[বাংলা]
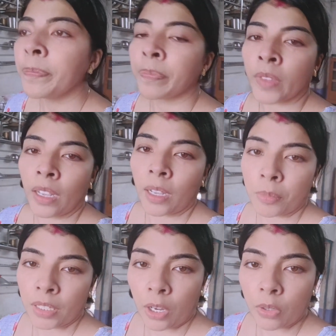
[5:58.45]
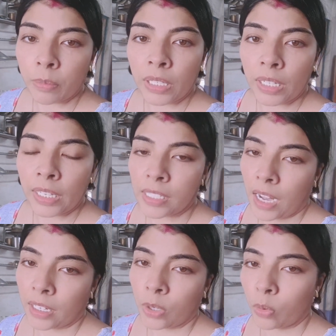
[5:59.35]
আমি তাহলে মেয়েকে স্নানটা
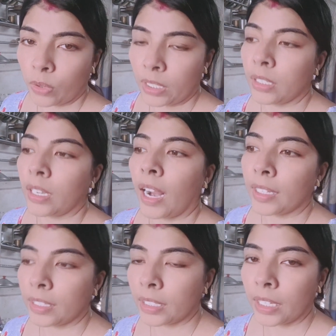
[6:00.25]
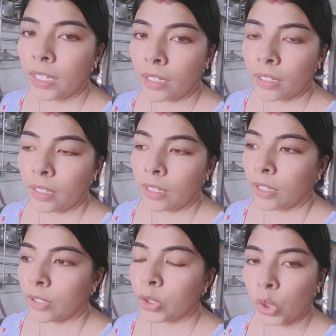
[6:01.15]
করিয়ে নিই আর এদিকে
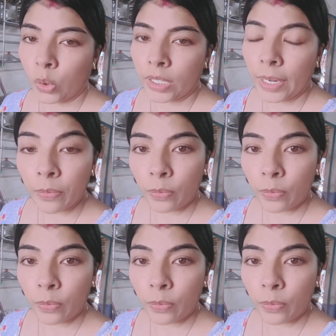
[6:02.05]
ঝোলটা ফুটতে